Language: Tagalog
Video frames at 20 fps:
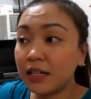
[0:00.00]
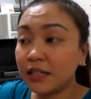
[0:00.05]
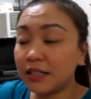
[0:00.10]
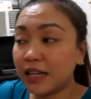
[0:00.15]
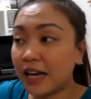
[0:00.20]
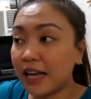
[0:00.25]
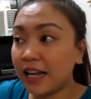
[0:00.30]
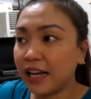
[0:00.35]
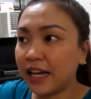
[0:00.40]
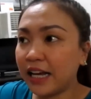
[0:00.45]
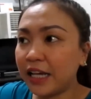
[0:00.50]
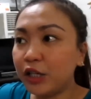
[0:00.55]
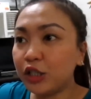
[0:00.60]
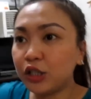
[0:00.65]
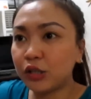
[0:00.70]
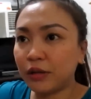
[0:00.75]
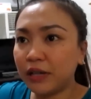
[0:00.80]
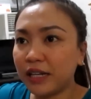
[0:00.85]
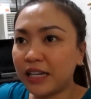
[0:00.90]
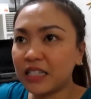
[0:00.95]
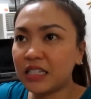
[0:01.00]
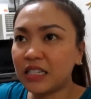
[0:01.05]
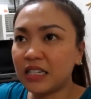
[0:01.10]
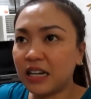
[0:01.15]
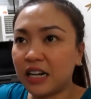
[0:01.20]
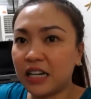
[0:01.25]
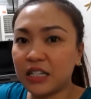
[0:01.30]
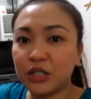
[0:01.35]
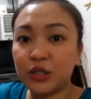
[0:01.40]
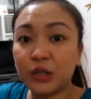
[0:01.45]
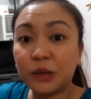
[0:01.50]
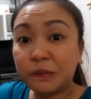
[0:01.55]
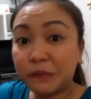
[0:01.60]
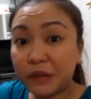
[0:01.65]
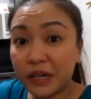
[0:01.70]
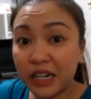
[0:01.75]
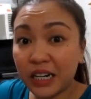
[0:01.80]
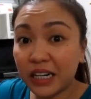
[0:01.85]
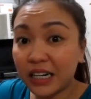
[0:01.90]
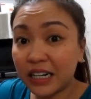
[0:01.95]
nakalagay. Usually kasi resto
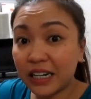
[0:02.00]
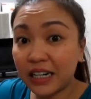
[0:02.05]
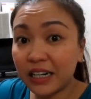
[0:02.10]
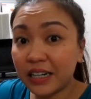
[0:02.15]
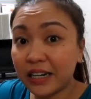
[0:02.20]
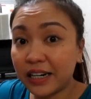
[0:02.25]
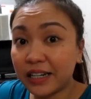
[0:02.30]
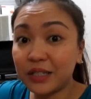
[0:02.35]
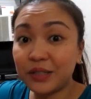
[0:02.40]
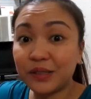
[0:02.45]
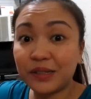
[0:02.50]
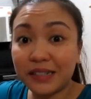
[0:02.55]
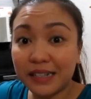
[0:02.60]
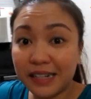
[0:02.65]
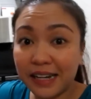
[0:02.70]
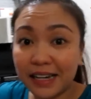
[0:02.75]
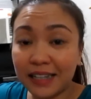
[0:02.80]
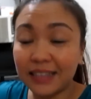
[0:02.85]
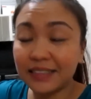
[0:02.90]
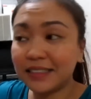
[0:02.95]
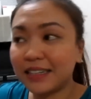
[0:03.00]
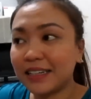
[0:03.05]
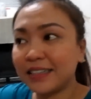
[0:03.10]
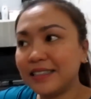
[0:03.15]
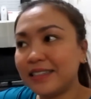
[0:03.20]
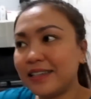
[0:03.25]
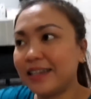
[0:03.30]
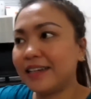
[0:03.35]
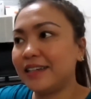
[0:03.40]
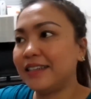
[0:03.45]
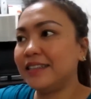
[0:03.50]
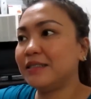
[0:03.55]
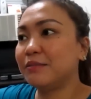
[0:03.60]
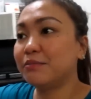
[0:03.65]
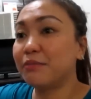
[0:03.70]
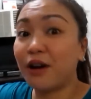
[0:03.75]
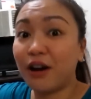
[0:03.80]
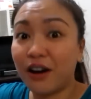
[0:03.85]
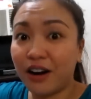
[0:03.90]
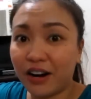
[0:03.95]
bar, restaurant, ganyan,
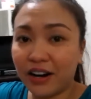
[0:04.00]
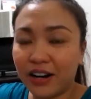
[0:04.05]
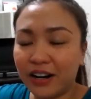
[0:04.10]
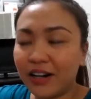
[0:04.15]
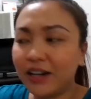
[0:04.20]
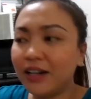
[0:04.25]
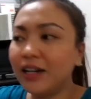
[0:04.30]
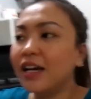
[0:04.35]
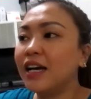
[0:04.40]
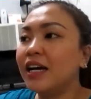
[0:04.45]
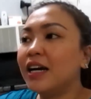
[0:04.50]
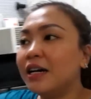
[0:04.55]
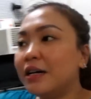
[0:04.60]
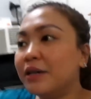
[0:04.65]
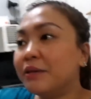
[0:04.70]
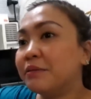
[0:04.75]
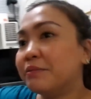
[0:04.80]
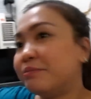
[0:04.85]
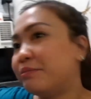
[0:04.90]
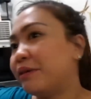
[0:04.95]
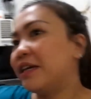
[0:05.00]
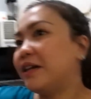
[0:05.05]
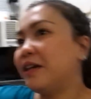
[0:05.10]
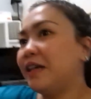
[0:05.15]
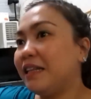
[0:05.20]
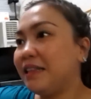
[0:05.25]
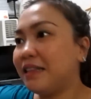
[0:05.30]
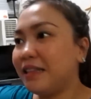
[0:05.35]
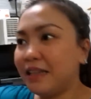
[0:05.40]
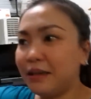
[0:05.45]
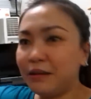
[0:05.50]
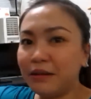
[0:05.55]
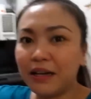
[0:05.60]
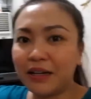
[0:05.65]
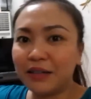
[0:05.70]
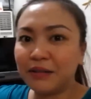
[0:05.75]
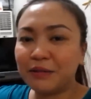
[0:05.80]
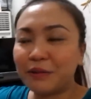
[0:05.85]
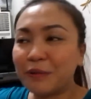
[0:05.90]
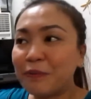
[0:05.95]
bar. Pero hindi,
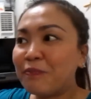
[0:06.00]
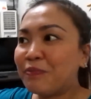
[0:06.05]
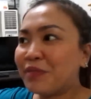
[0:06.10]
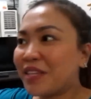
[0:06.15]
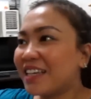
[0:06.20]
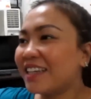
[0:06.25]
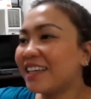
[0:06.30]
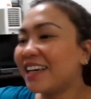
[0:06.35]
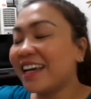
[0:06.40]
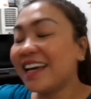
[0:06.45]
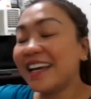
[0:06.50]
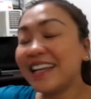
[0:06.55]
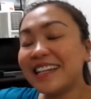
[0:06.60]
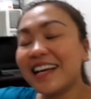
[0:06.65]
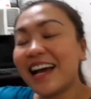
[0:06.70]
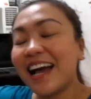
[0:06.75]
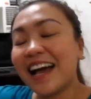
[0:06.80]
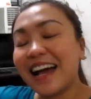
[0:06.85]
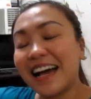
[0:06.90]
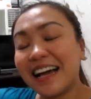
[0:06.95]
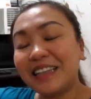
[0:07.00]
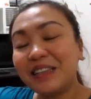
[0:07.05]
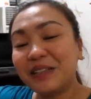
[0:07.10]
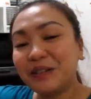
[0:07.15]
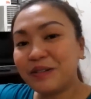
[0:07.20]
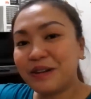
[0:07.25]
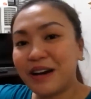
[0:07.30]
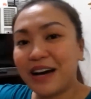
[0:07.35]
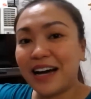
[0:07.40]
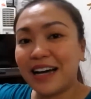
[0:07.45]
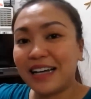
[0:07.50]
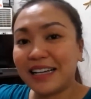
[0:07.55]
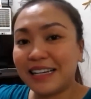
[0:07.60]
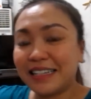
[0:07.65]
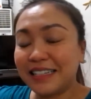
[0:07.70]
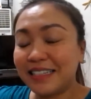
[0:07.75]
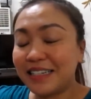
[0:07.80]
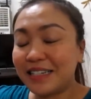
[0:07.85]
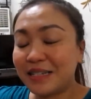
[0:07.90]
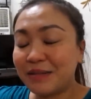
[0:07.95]
ano, kaya nakakatuwa.
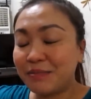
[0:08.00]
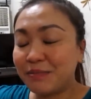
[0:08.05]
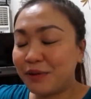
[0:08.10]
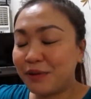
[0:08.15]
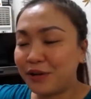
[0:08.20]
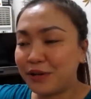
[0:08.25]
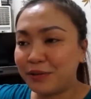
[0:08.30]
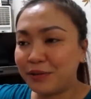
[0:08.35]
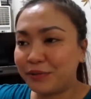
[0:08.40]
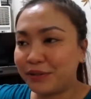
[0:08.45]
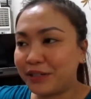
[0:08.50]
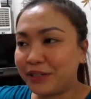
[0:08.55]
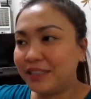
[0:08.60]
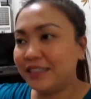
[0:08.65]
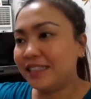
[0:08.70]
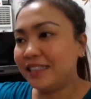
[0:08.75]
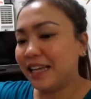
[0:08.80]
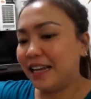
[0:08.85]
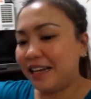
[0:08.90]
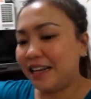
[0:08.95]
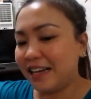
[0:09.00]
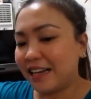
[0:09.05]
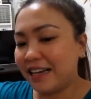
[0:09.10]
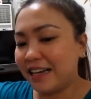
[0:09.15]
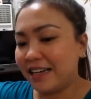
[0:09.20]
It's a small world talaga.